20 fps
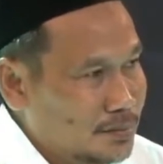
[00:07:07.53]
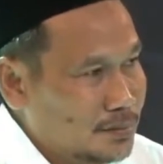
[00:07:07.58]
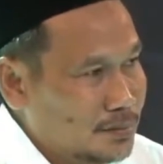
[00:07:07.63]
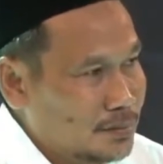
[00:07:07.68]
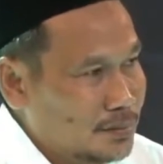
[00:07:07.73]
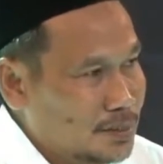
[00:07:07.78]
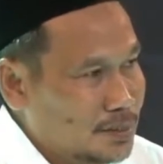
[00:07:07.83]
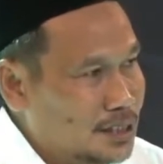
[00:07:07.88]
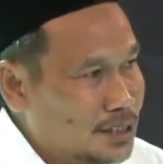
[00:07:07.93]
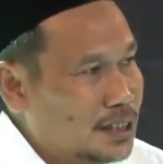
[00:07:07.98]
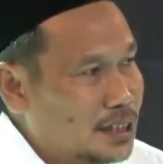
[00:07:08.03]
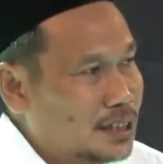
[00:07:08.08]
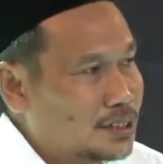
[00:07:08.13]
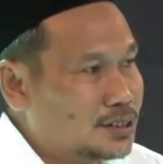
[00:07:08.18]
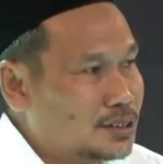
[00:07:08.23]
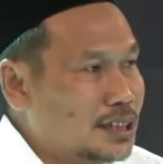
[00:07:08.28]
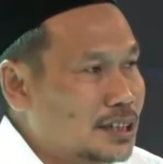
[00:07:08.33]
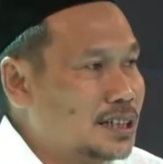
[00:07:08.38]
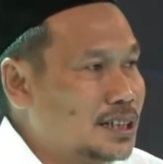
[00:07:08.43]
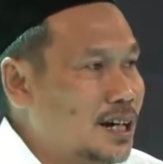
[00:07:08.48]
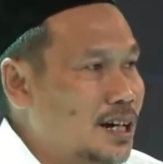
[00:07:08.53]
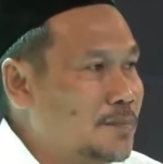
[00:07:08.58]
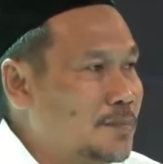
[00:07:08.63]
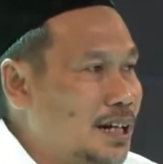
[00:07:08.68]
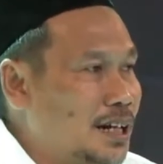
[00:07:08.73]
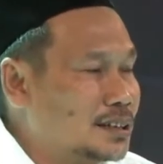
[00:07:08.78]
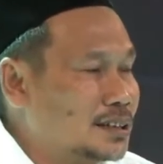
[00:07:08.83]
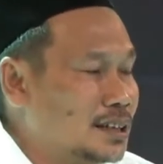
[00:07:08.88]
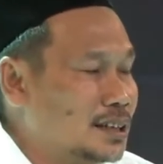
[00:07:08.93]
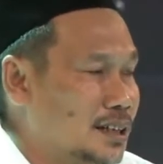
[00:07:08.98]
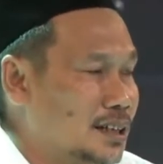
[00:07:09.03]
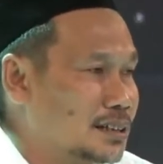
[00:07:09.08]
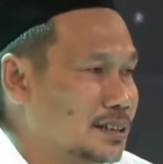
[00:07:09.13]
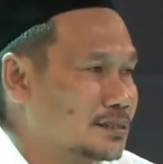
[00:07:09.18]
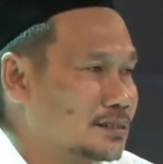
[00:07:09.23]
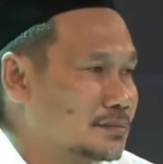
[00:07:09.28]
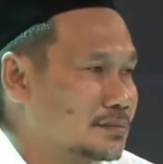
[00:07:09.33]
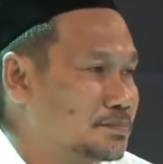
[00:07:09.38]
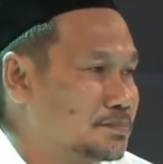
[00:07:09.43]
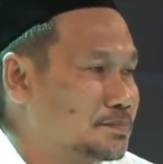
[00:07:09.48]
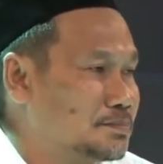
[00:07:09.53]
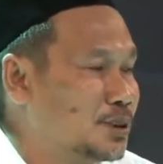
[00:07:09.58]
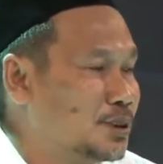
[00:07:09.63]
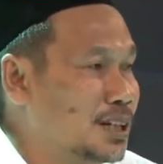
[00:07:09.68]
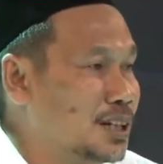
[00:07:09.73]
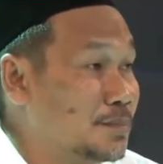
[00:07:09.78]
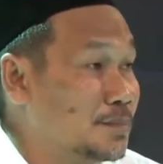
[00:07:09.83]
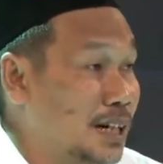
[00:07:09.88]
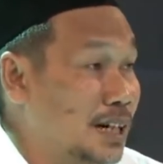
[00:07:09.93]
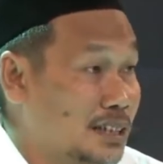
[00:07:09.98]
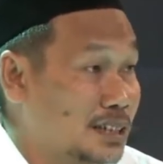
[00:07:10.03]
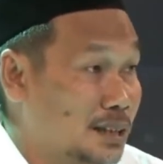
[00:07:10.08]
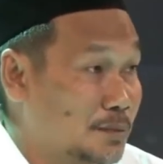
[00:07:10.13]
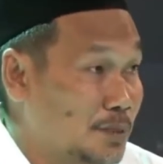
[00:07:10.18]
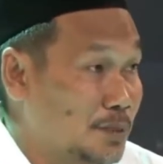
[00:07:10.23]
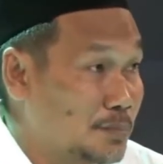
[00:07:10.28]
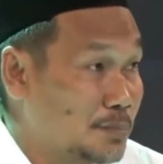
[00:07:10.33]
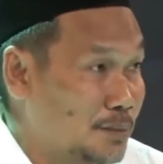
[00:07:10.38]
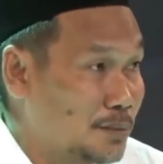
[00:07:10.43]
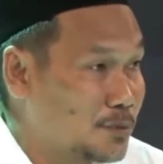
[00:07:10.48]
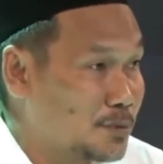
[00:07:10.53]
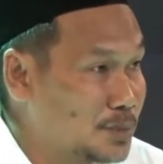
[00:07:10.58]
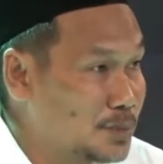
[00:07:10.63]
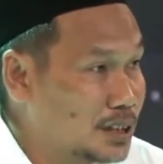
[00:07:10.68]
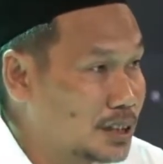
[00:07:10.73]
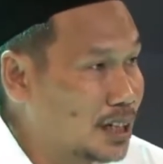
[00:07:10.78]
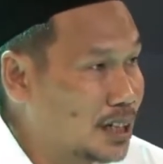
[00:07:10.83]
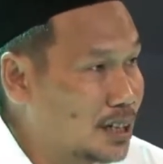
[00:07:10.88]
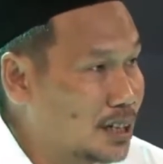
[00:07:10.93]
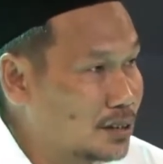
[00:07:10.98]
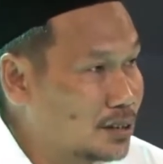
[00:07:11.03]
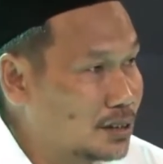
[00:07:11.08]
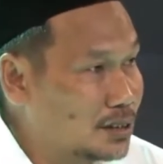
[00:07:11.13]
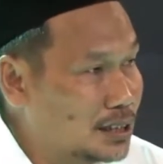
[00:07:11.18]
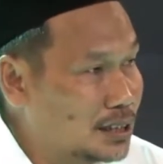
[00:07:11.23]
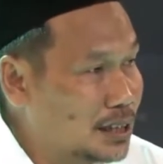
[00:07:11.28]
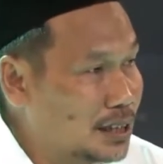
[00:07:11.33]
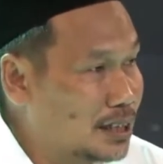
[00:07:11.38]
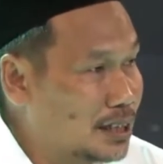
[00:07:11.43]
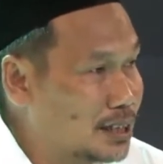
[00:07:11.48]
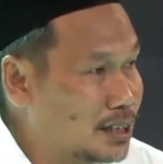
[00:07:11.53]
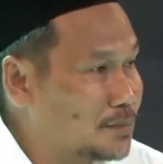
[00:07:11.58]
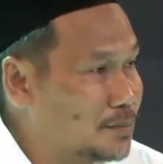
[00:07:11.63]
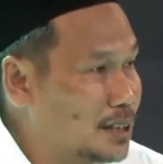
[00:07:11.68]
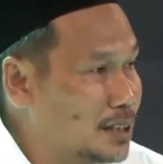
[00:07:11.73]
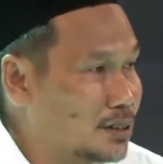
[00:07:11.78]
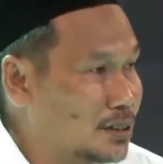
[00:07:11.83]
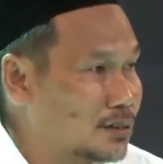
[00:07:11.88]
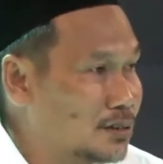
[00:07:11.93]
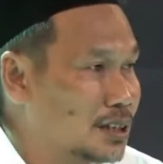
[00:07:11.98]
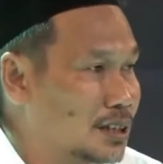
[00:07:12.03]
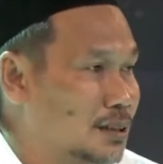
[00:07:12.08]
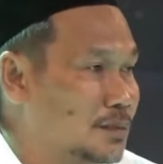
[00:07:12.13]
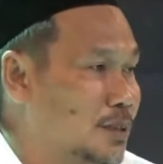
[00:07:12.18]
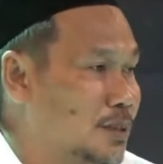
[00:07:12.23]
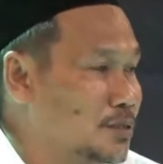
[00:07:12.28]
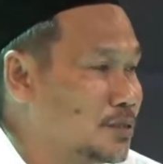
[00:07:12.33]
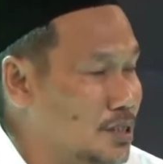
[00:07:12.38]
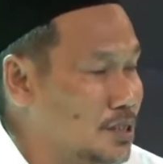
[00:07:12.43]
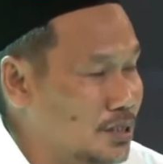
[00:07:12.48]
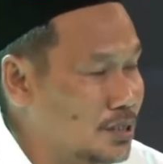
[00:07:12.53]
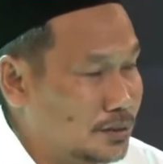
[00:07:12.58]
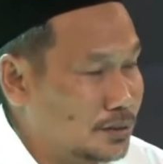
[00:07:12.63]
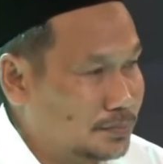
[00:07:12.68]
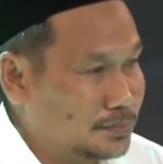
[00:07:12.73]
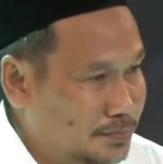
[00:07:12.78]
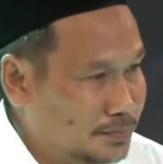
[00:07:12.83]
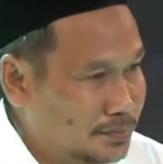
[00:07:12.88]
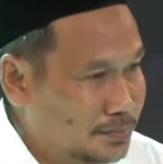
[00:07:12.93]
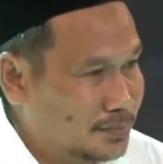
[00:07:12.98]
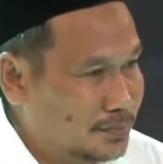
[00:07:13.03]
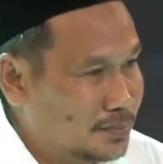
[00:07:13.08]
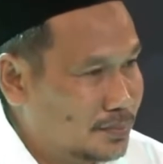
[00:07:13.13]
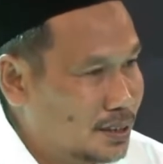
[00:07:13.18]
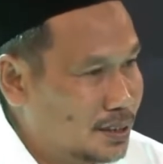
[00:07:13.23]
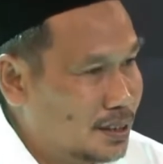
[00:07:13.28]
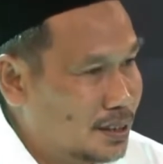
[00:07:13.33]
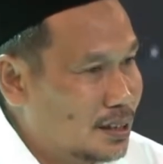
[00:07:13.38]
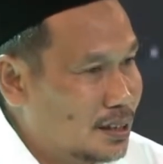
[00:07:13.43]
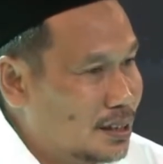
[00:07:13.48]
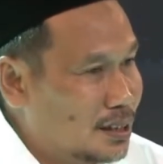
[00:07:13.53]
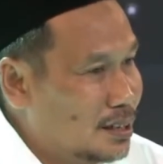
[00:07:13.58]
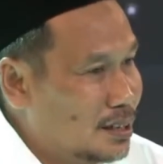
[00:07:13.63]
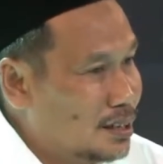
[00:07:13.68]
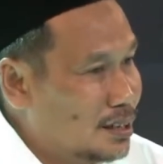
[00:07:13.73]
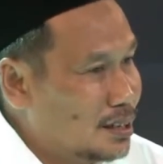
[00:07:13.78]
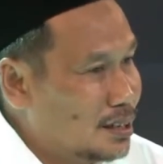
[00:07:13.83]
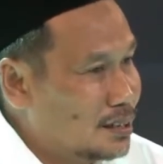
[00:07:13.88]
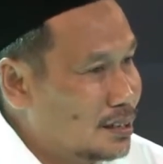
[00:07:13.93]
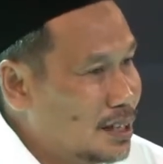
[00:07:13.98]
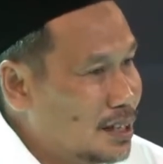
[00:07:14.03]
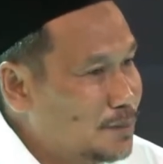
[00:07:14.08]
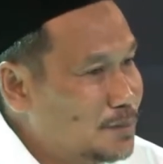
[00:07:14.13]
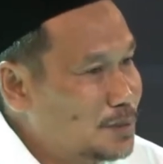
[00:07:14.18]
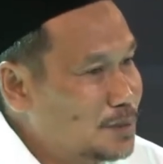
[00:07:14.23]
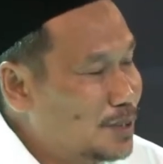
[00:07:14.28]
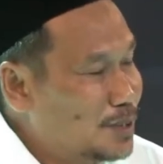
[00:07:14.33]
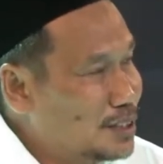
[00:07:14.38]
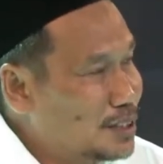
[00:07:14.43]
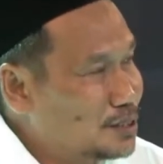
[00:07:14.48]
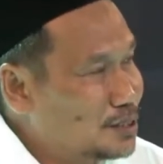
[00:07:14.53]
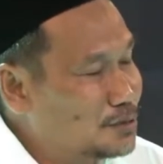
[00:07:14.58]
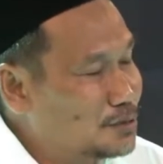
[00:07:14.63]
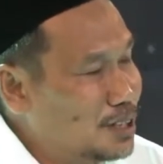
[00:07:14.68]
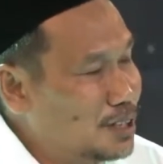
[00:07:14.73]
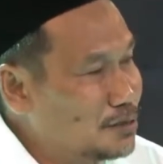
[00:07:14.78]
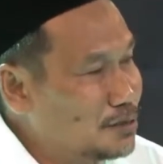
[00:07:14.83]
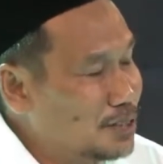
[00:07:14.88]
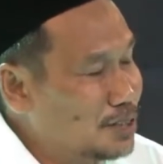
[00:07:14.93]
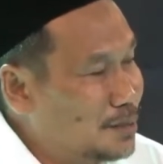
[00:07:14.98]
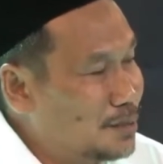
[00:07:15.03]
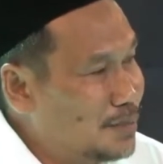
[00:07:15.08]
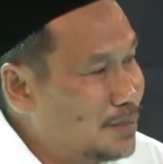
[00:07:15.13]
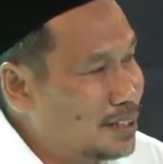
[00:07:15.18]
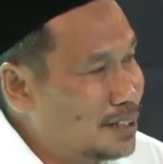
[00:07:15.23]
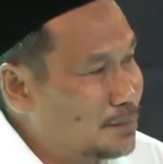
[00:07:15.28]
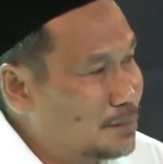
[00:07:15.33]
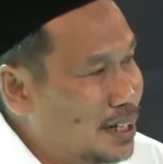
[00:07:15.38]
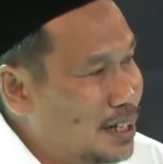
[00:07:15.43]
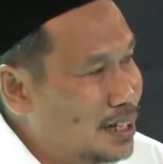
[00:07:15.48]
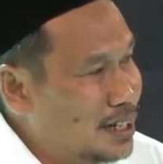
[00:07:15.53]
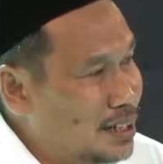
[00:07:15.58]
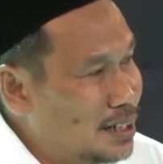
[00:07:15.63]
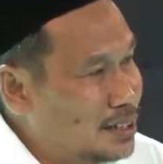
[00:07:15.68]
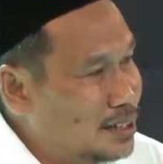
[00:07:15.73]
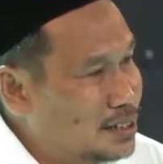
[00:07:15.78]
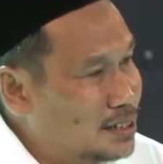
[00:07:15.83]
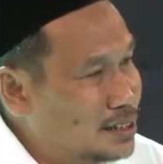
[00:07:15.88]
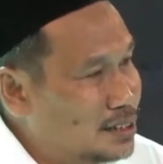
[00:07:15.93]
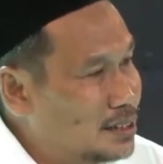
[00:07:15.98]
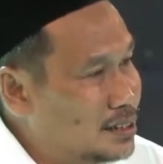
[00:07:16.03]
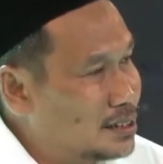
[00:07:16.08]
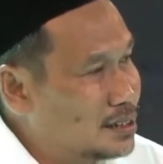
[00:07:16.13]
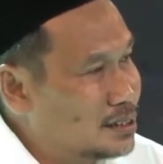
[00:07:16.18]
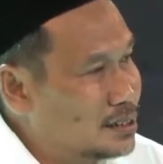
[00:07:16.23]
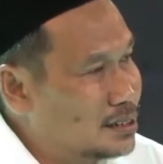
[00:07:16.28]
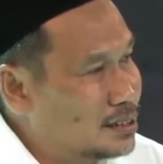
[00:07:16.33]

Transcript: Sehingga terus ada yang praktekkan boleh menghadap pemakmumin kalau li taklim atau lil mau itu. Tapi banyak juga ulama yang menganalisis